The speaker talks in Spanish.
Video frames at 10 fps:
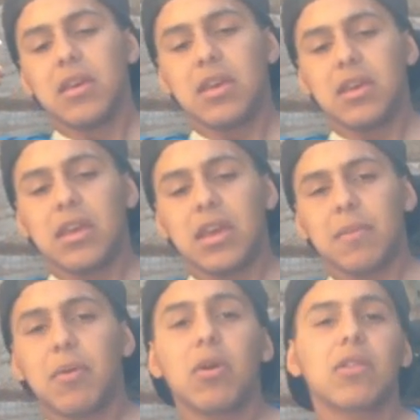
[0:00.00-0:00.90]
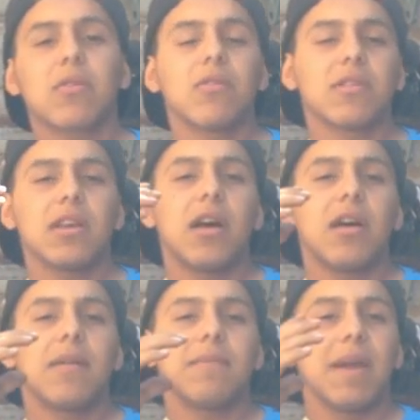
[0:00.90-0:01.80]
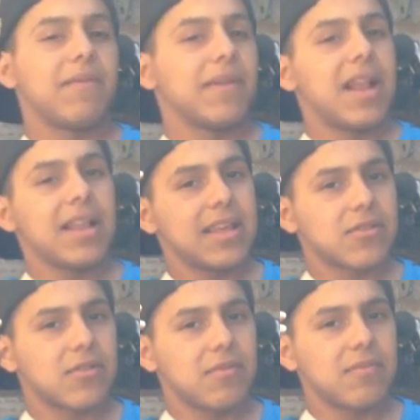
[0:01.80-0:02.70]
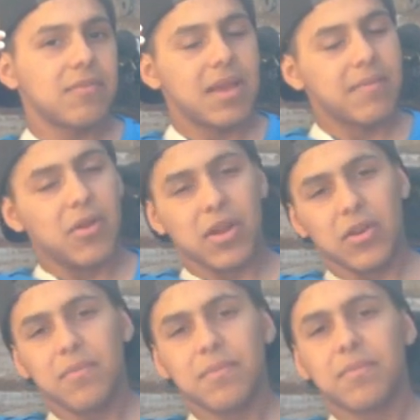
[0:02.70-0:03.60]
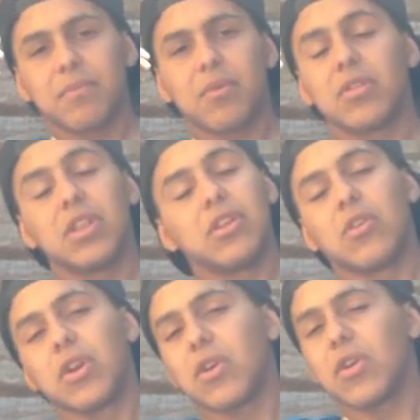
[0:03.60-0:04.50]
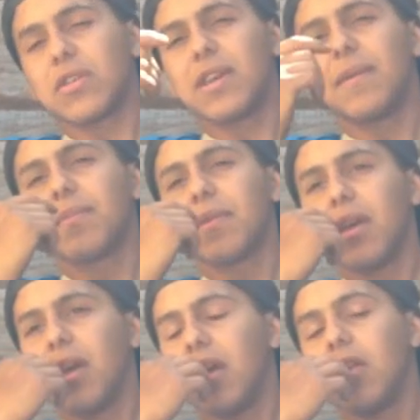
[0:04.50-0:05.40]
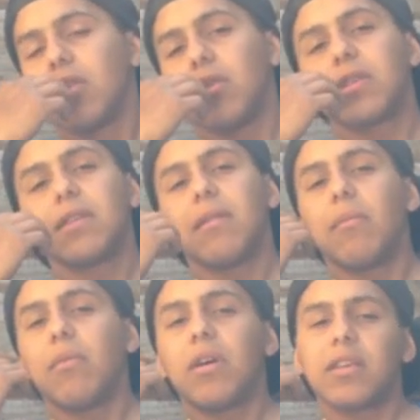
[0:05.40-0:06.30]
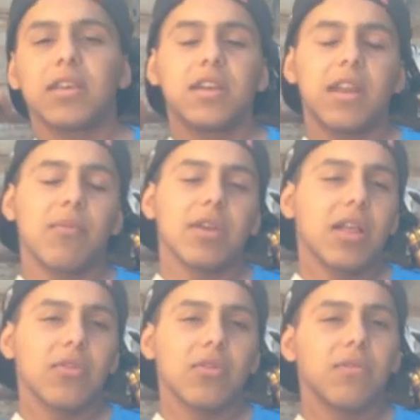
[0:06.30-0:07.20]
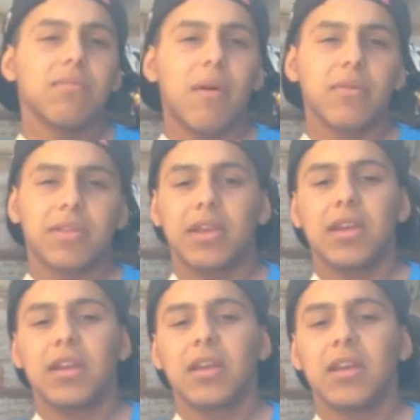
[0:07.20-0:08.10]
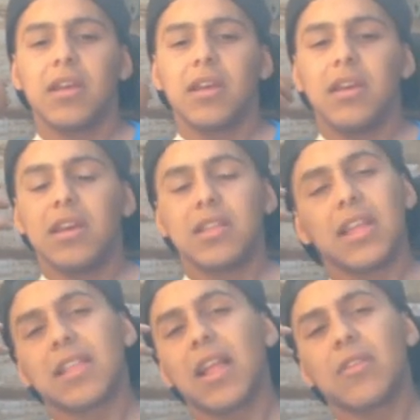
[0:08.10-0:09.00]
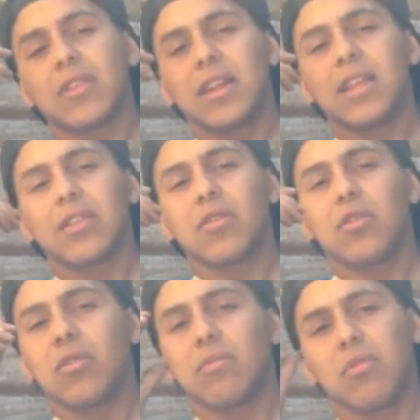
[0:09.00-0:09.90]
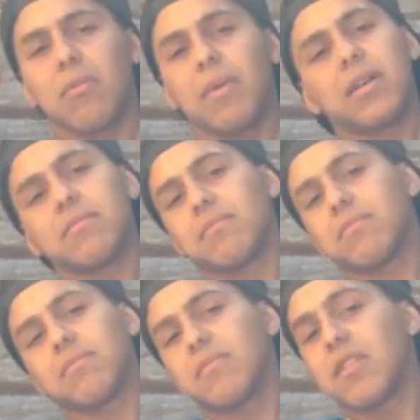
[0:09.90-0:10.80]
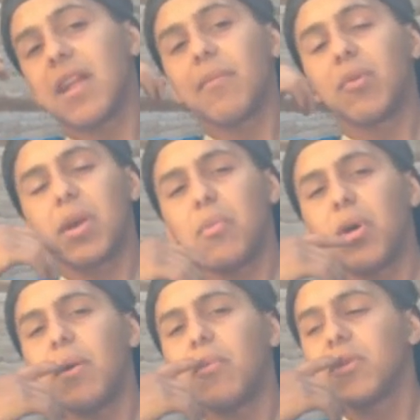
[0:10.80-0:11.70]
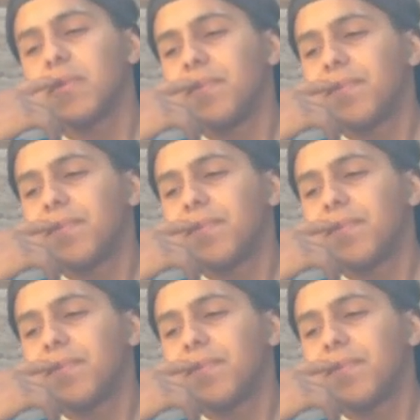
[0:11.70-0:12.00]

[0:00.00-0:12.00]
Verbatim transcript: Y espero que esto no sea el final de esto, espero que no, y no creo que lo sea. Entonces vamos a seguir apoyando, vamos a seguir intentando salir de esto lo más rápido que podamos.